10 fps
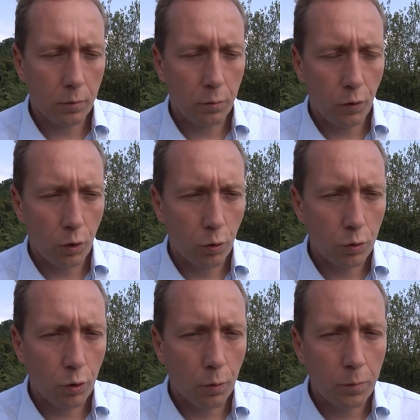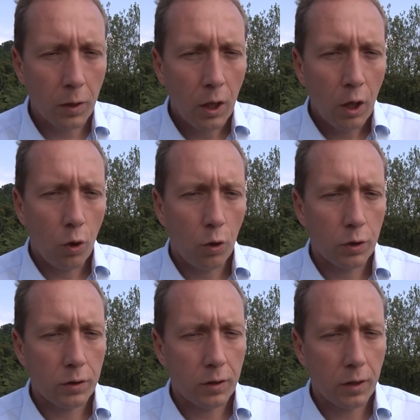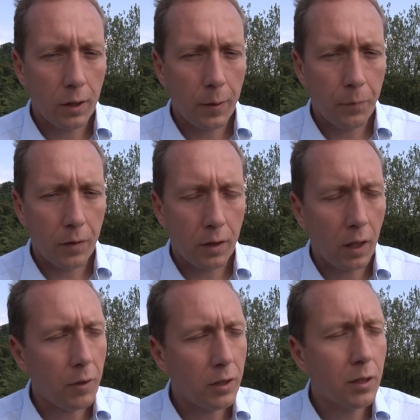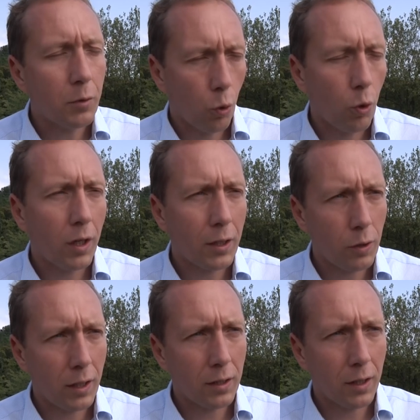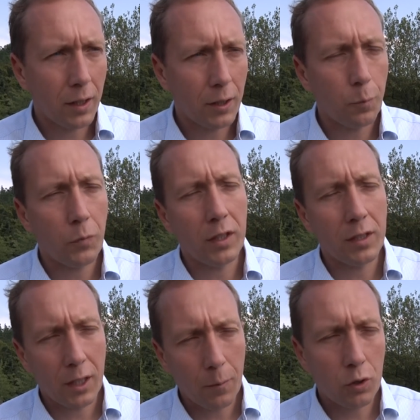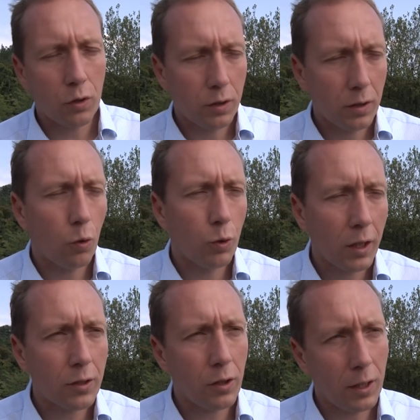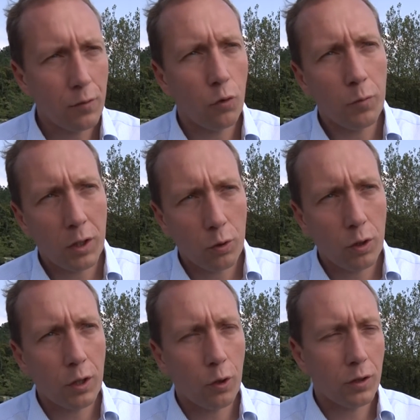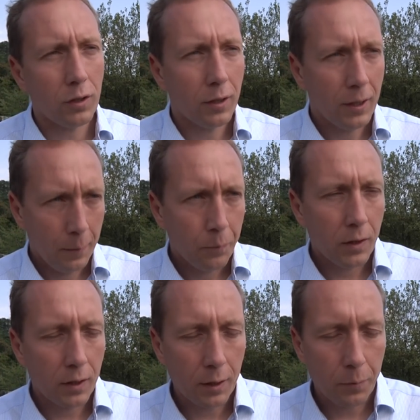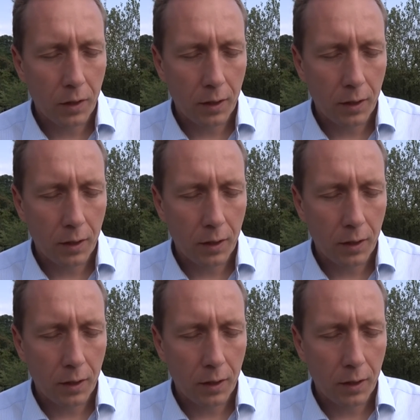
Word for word: Bevölkerungsgruppen. Und da haben wir eine ziemlich hohe Resonanz gekriegt. Und als Ergebnis aus dieser hohen Resonanz wollen wir natürlich auch die, die